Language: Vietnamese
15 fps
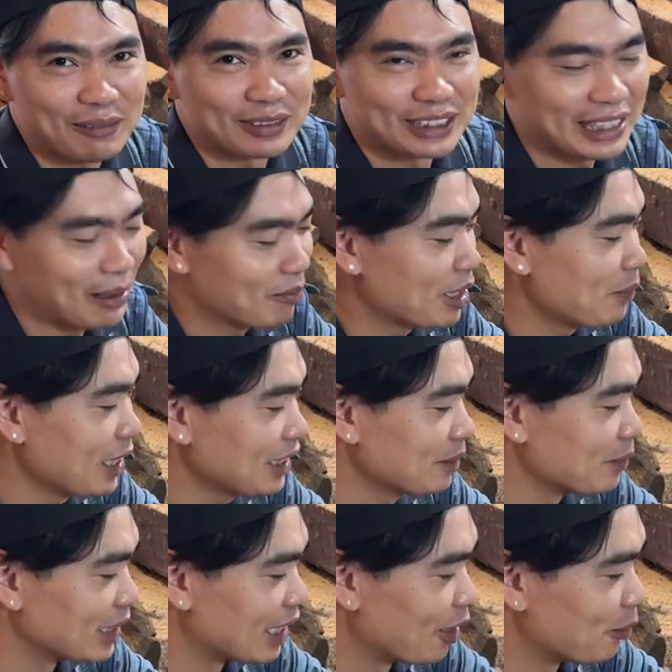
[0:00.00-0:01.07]
trăm phần trăm các bác nhà
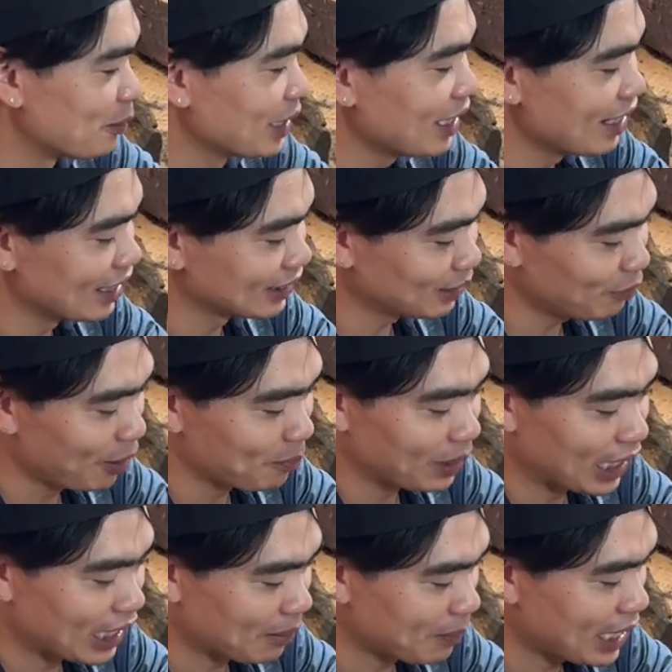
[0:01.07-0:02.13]
mình đều biết đây là tác phẩm
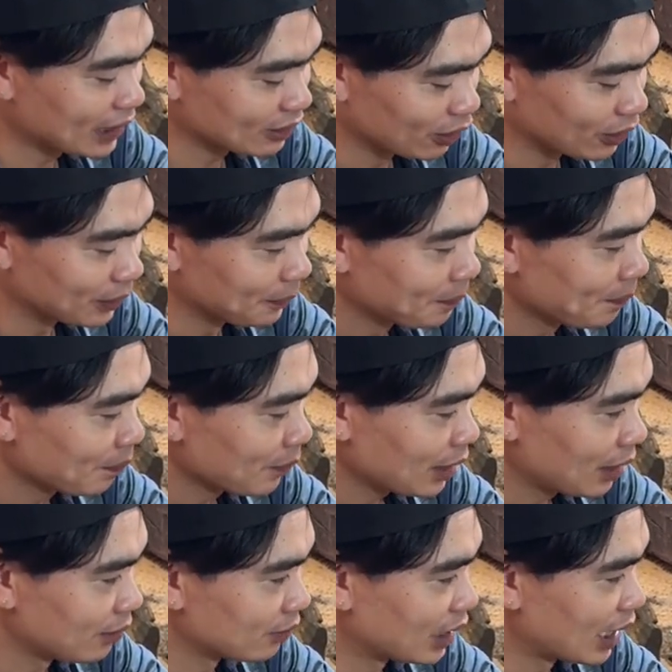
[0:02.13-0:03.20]
ngài đặt ma rồi
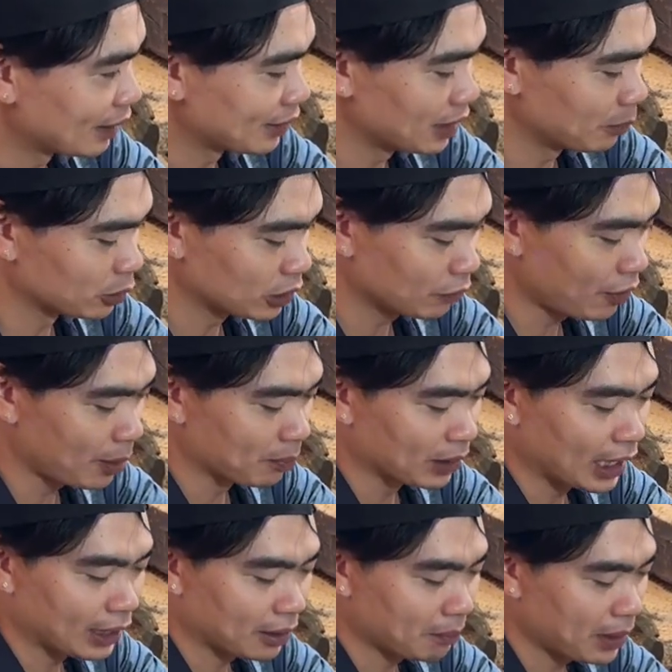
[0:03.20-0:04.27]
và đây là một tác phẩm
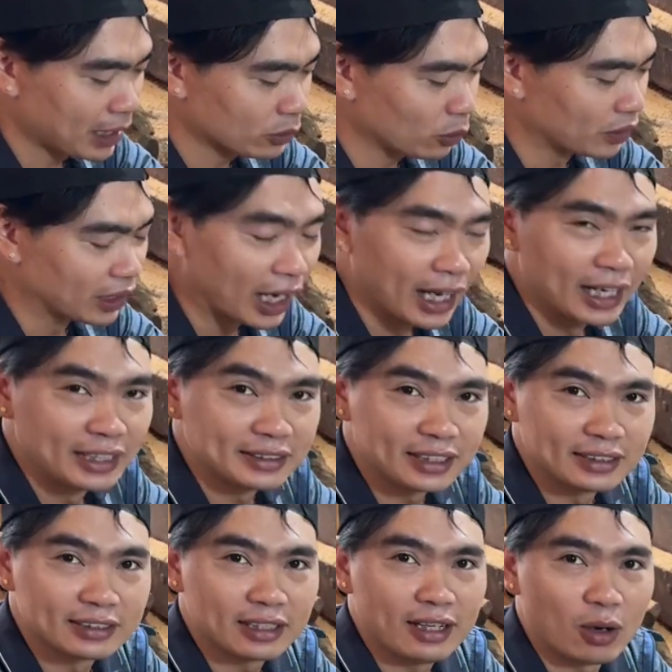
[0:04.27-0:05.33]
ngài đạt ma thuần nghê
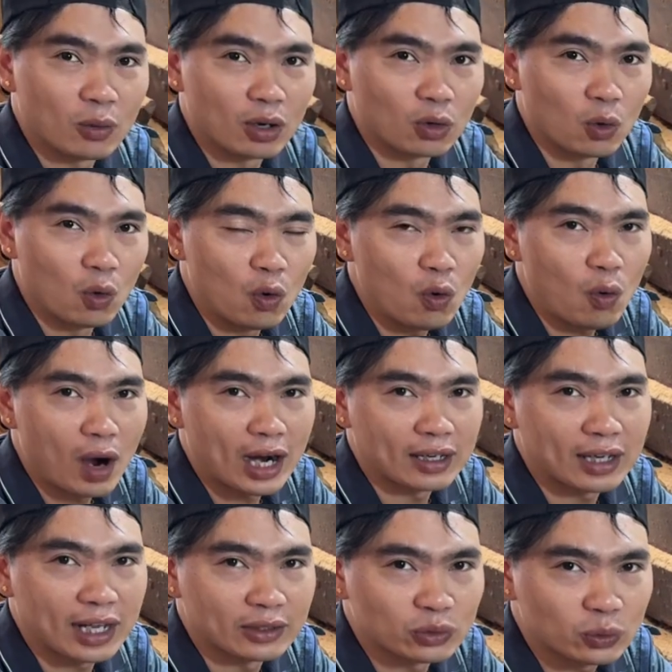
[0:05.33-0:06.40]
trên chất liệu là gỗ
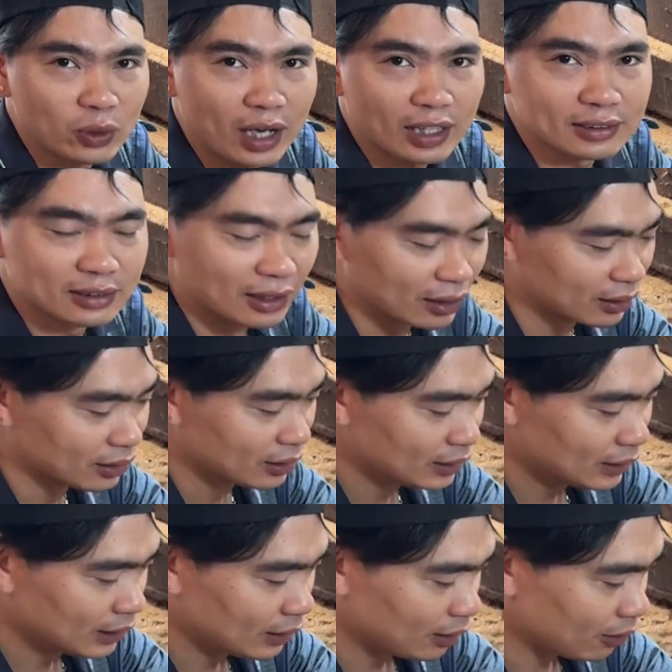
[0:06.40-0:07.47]
hoàng đàn tuyết lạng sơn
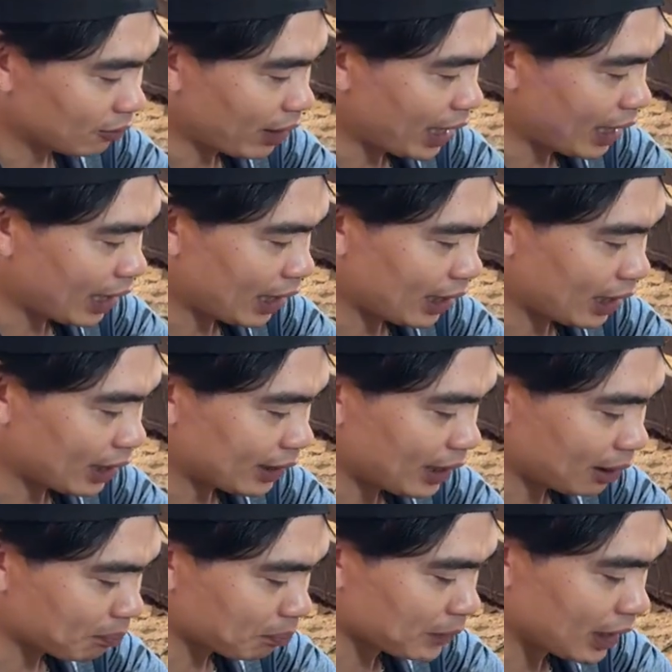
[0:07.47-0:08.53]
và
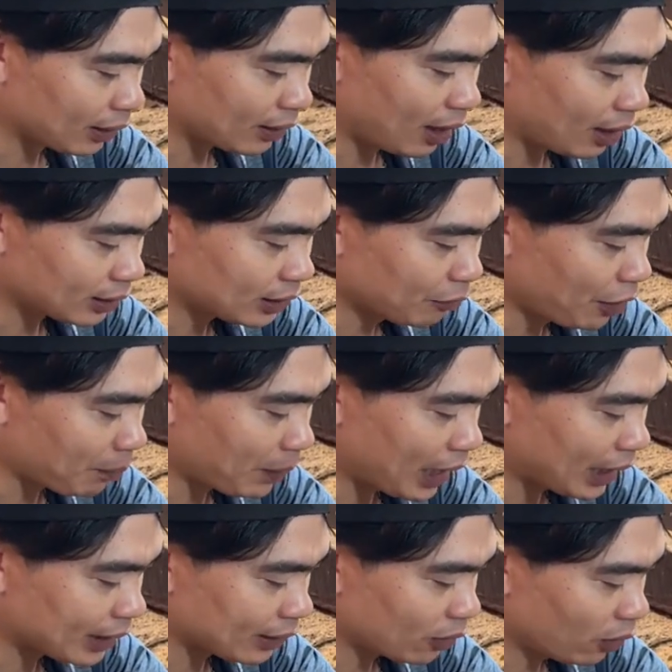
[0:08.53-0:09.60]
đặc biệt ở tác phẩm
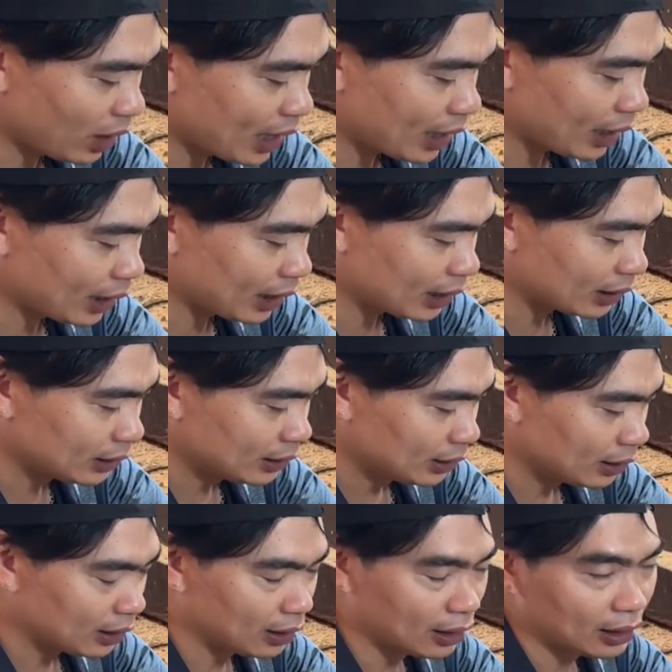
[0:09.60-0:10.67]
này đó là
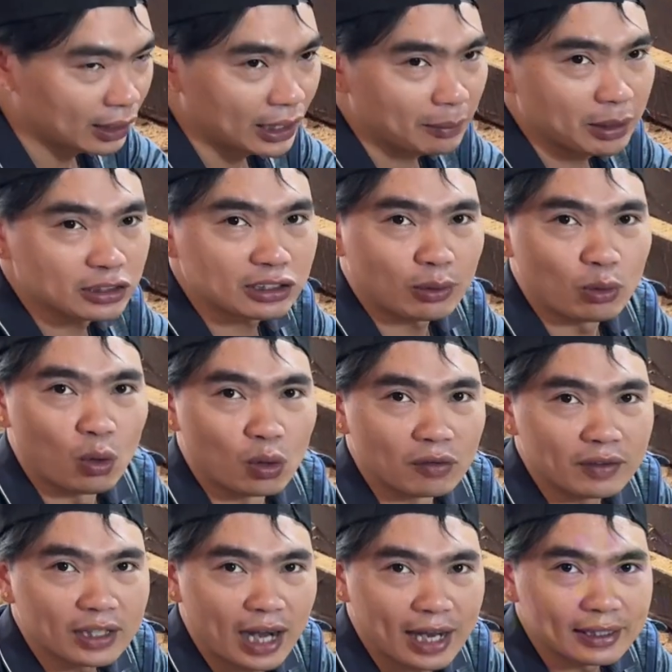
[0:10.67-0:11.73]
uh, em đã trao đổi
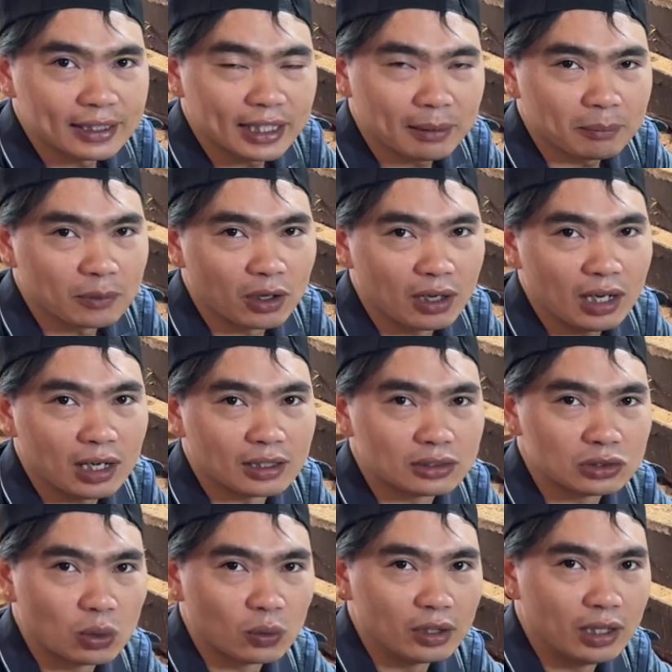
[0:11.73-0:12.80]
với cả anh em đó là
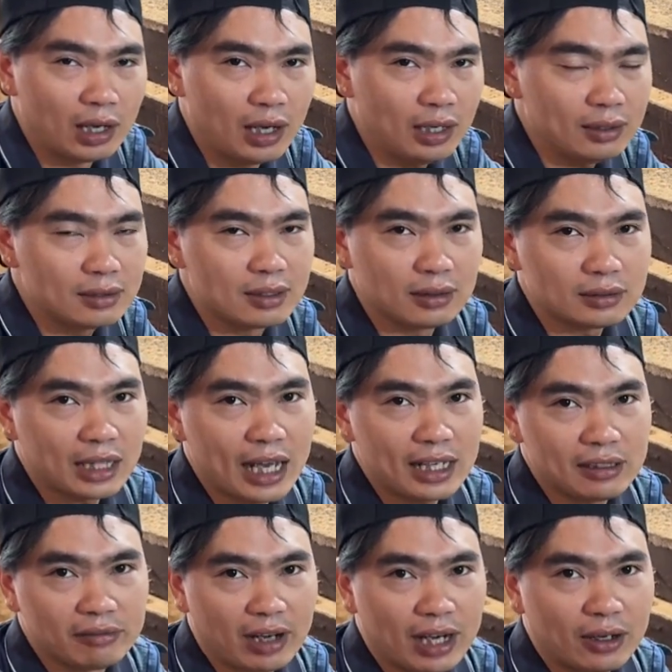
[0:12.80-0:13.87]
dồn hết cỡ
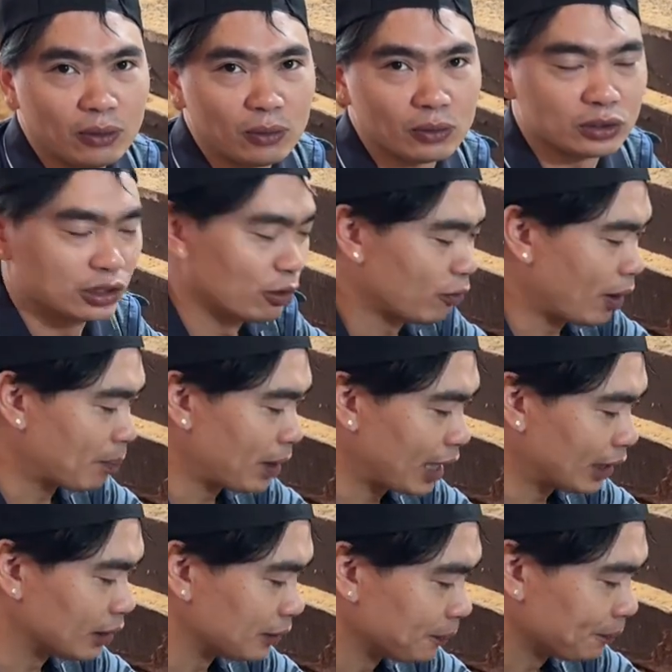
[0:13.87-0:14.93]
tay vào siêu phẩm
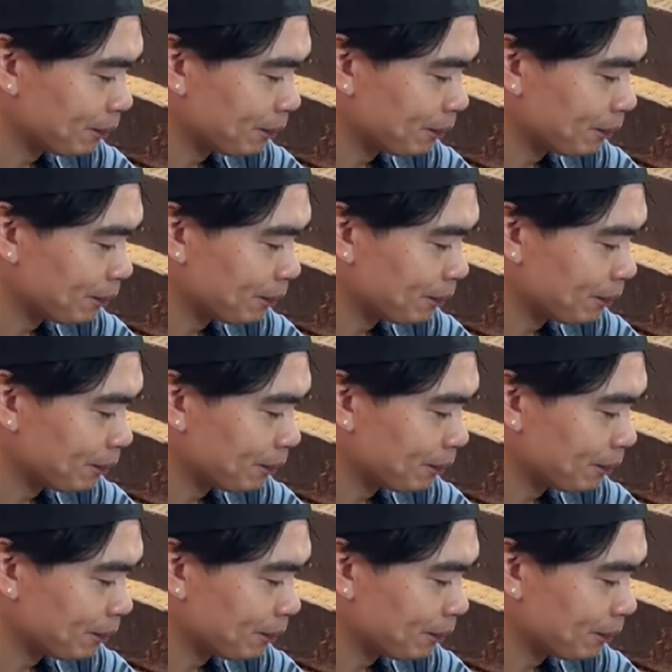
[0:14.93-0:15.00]
này